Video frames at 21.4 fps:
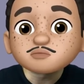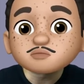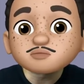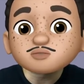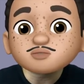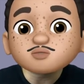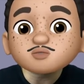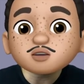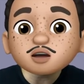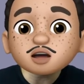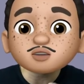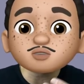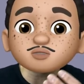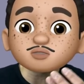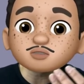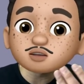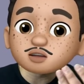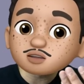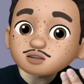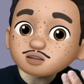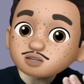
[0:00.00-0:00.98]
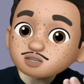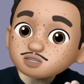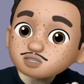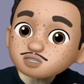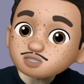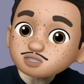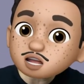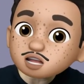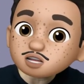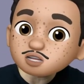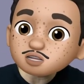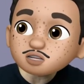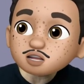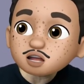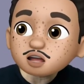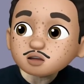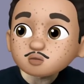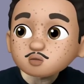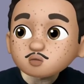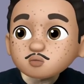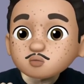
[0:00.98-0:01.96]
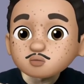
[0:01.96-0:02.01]
부에도 러를 쓰지 않는다
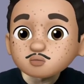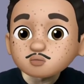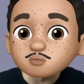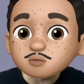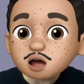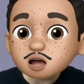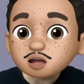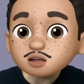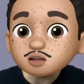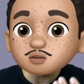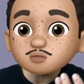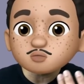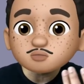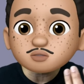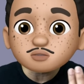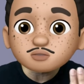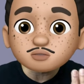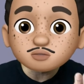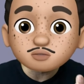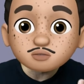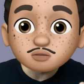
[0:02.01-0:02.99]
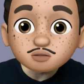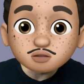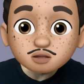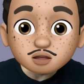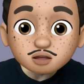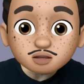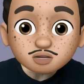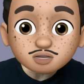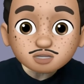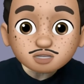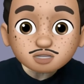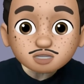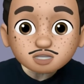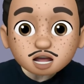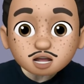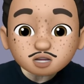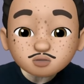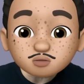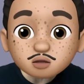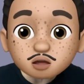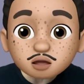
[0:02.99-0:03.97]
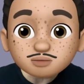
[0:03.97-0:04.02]
하고 may도 러를 쓰지
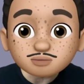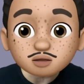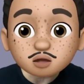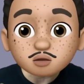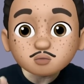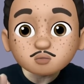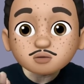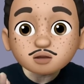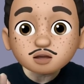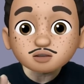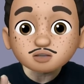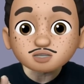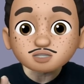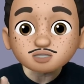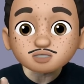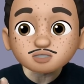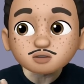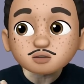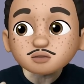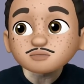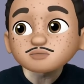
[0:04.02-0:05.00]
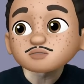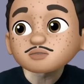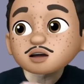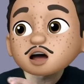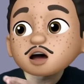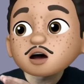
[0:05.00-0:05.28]
않는다고 합니다. 왜 그렇죠?